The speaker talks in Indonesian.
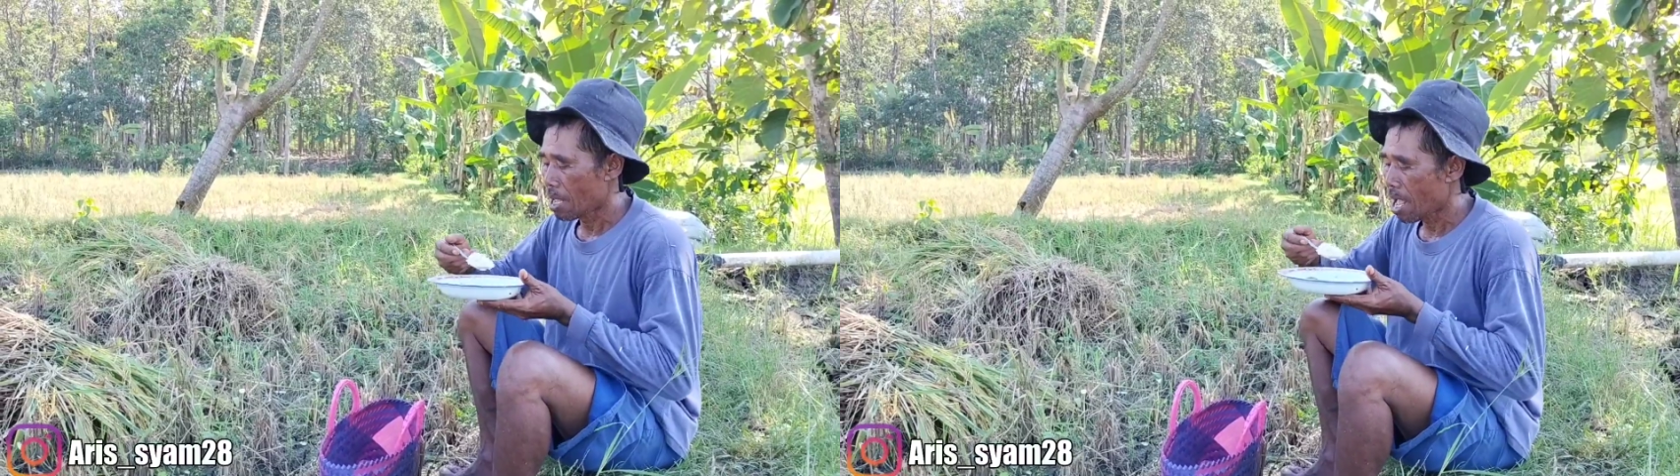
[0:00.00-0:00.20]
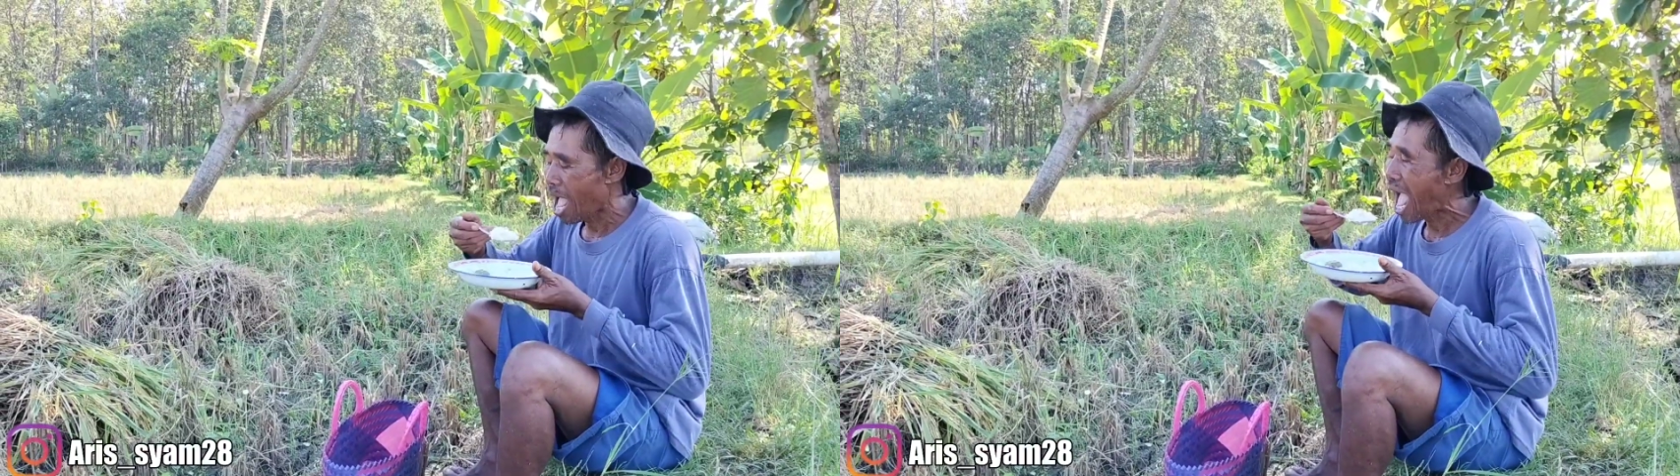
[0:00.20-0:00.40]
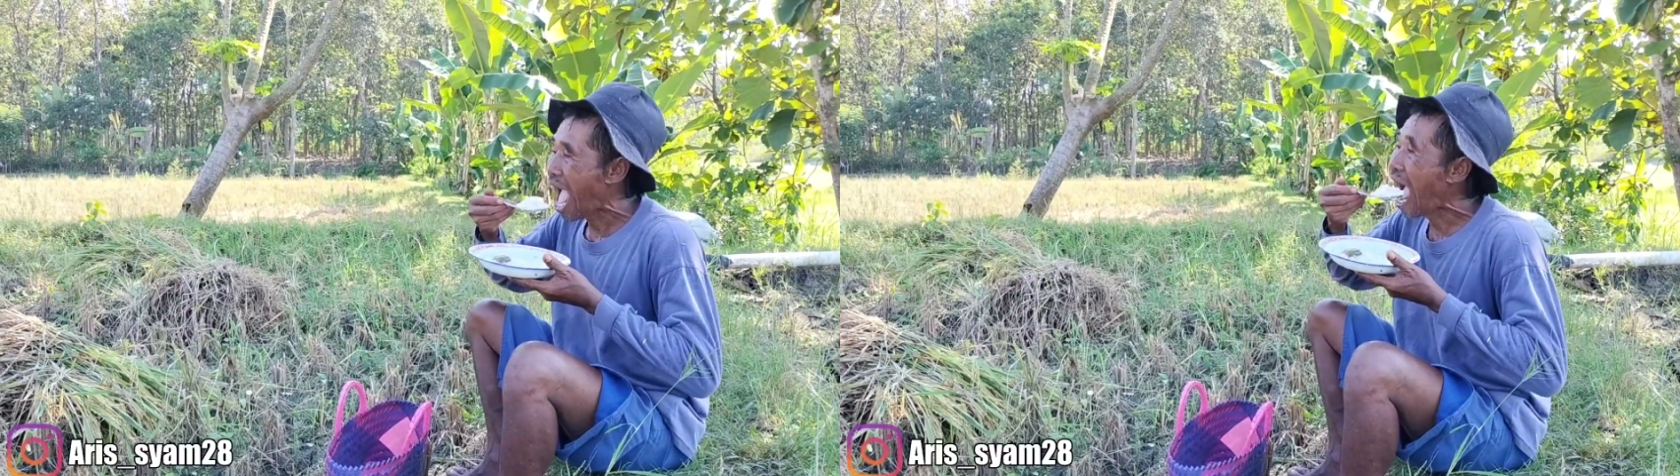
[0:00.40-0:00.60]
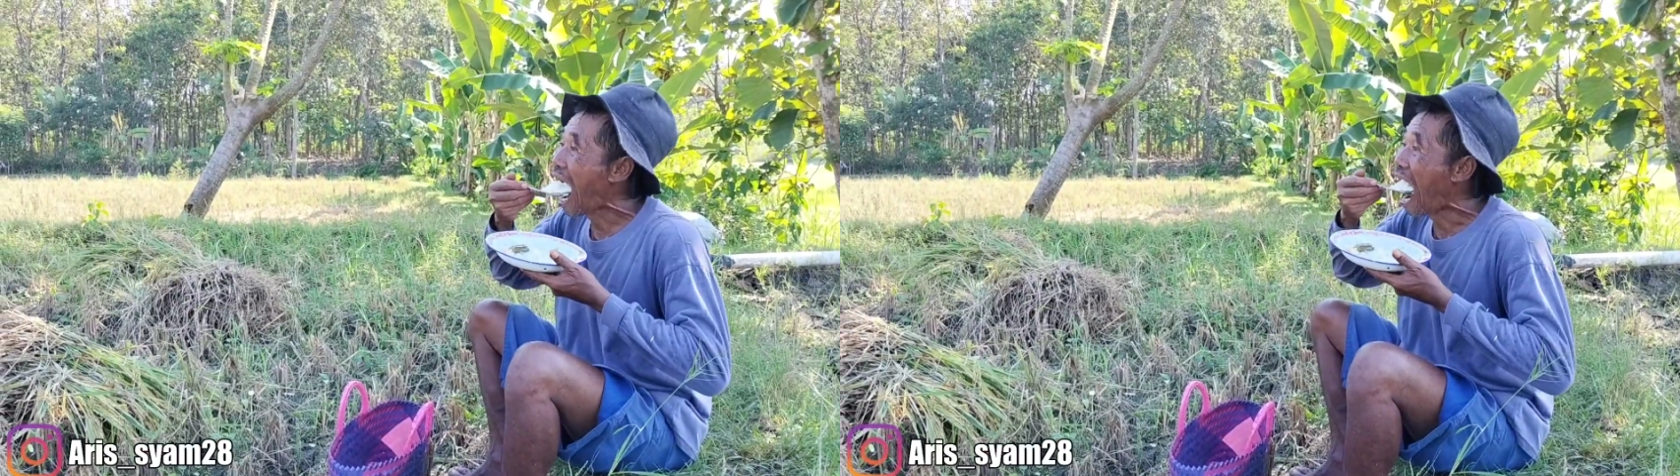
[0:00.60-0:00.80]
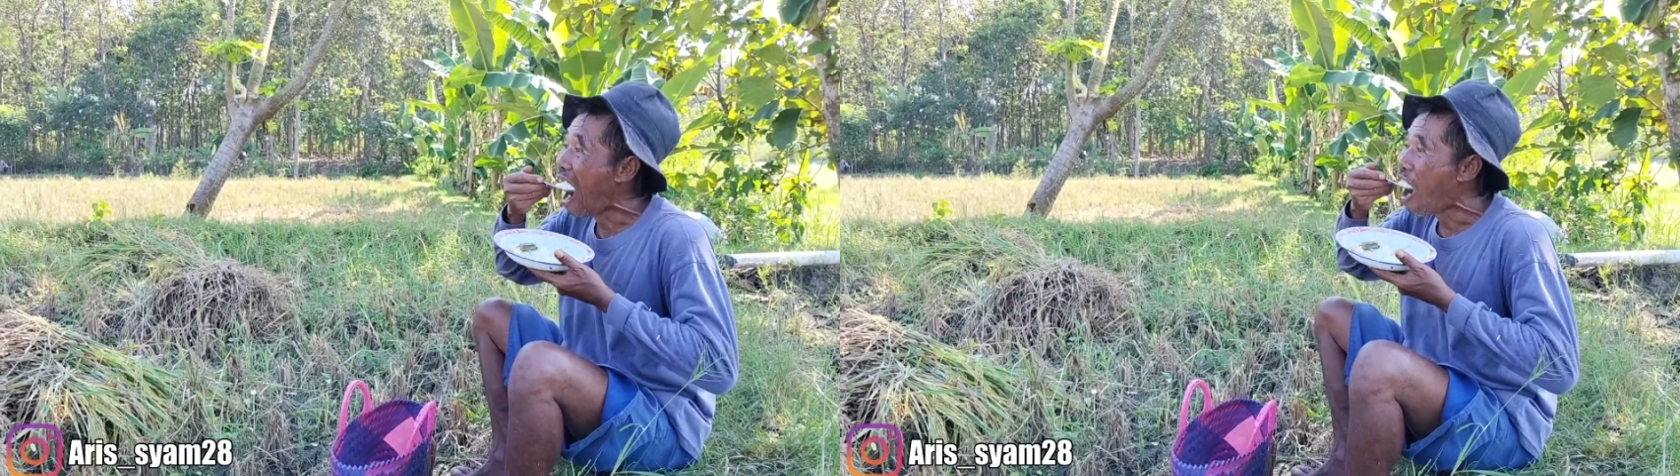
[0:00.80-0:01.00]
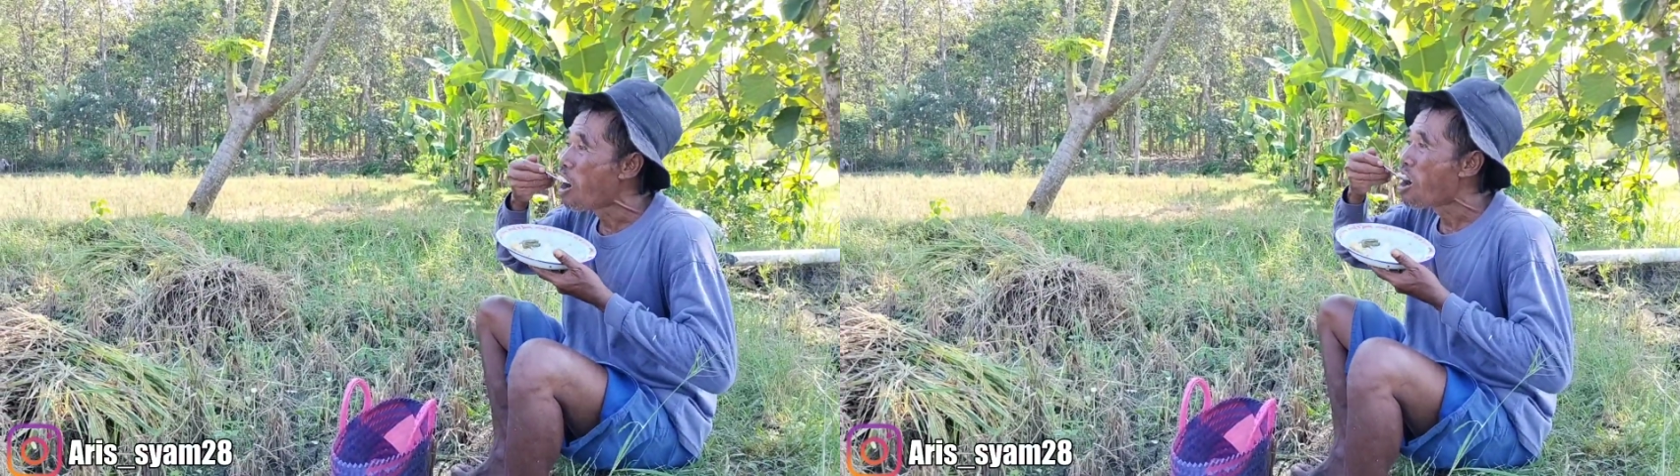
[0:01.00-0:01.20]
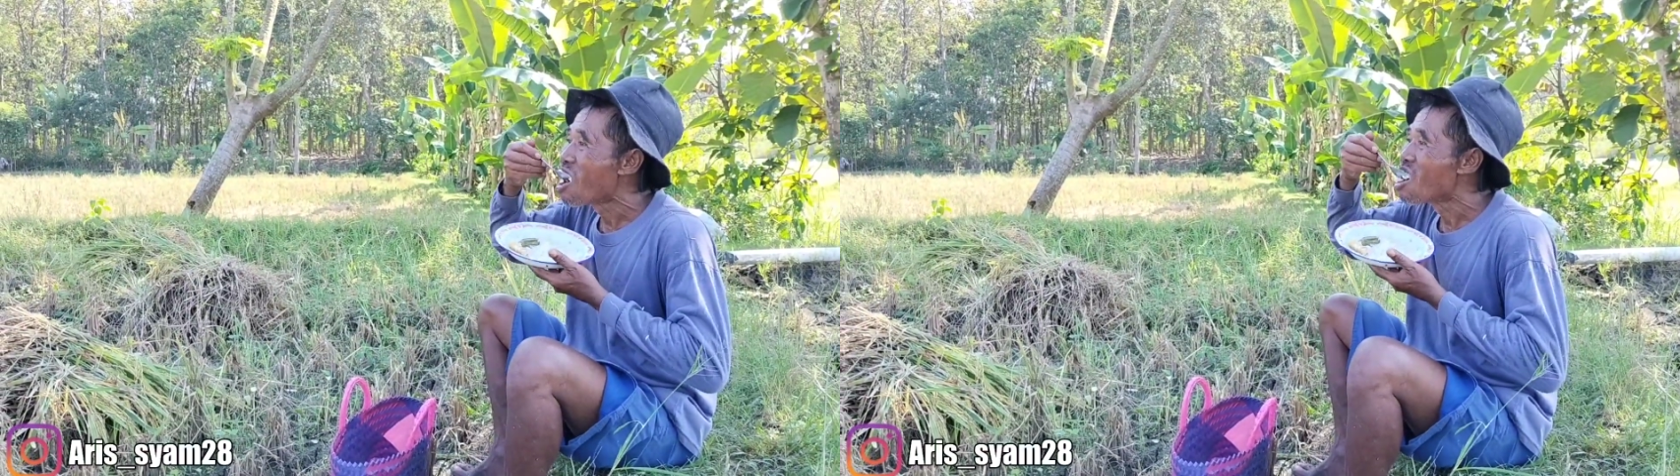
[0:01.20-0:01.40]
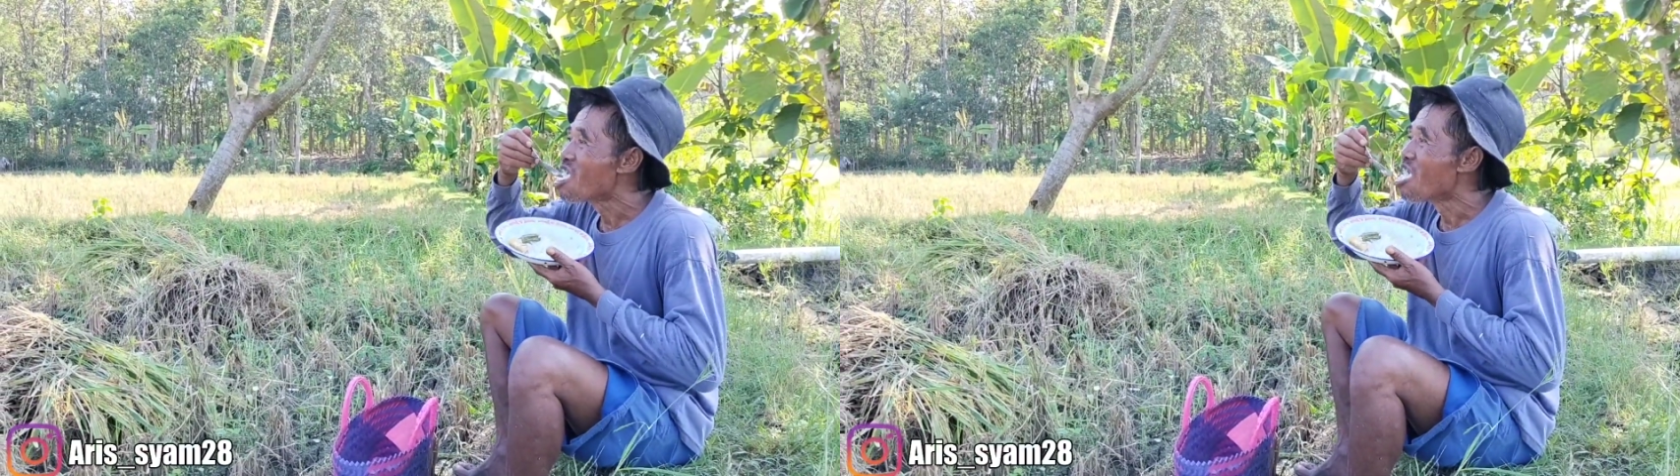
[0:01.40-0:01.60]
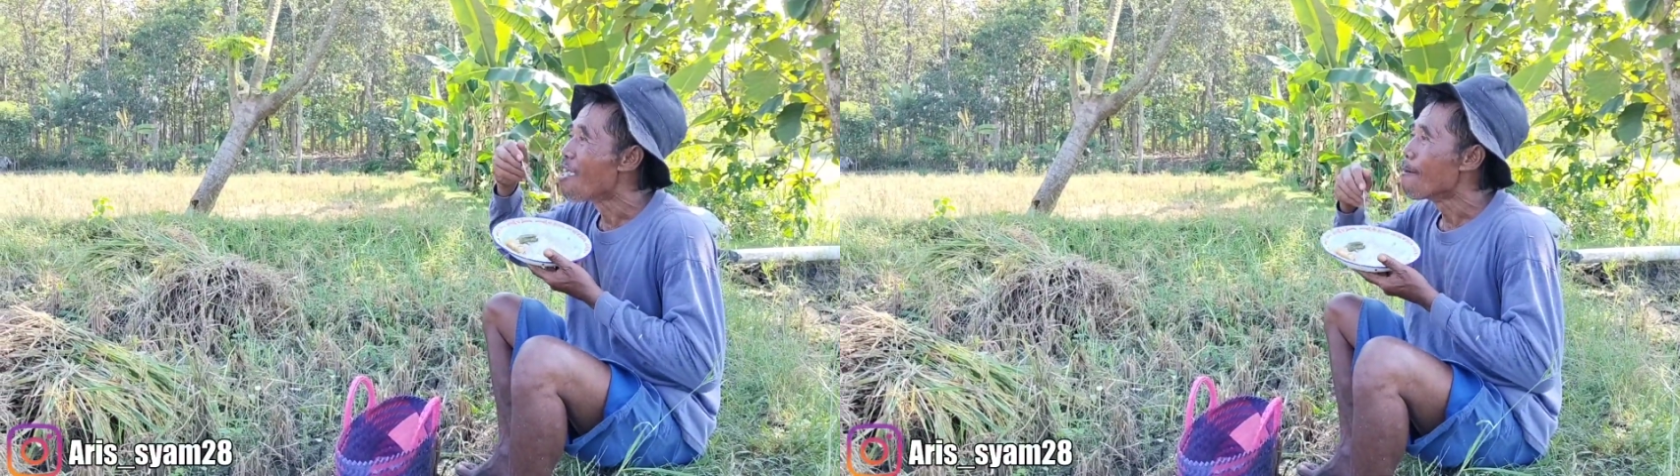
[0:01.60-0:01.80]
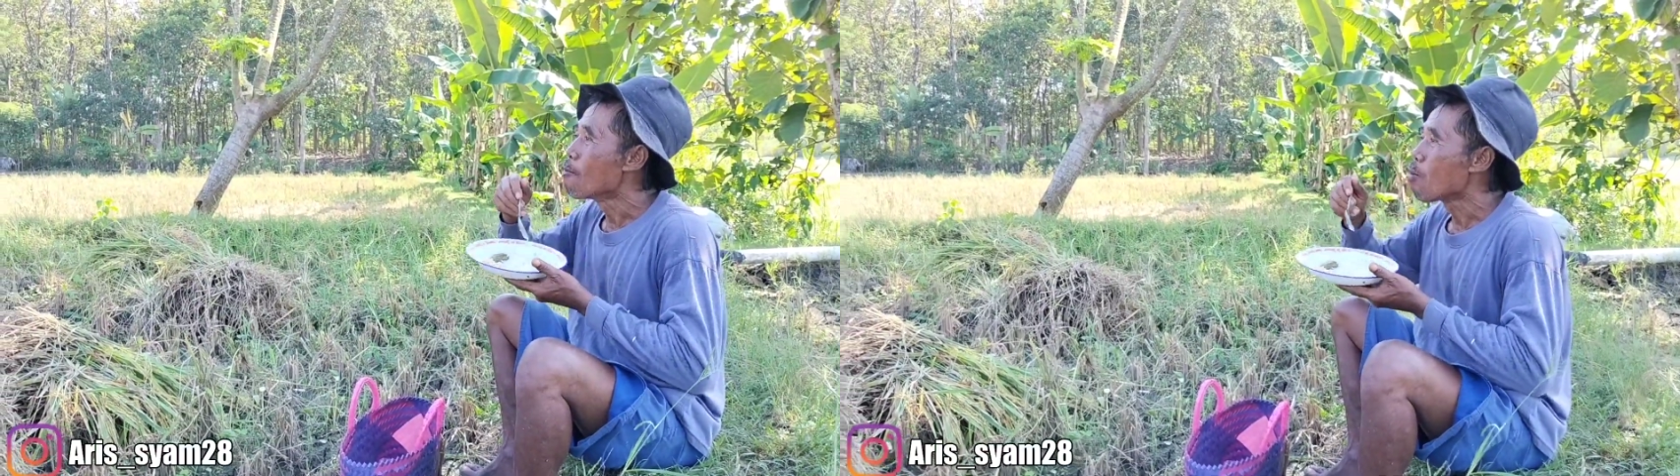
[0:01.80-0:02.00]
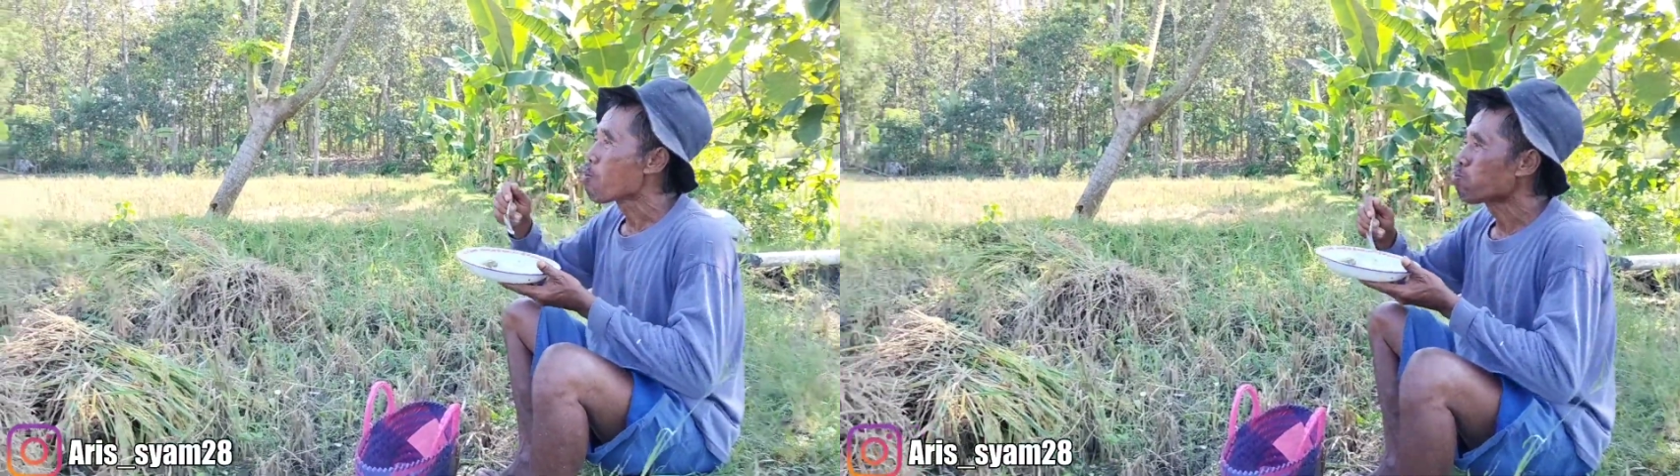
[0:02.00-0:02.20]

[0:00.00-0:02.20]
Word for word: anake Saki wis bertipeki ya wis